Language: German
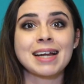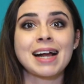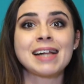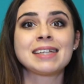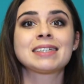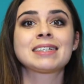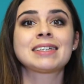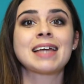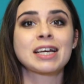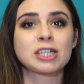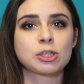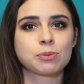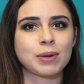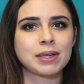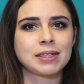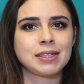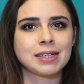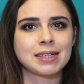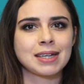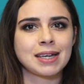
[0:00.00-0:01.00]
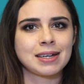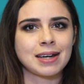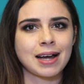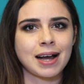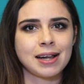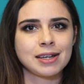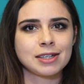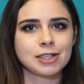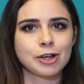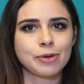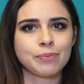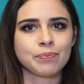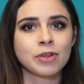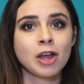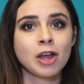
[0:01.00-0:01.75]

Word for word: als textbasierte Inhalte.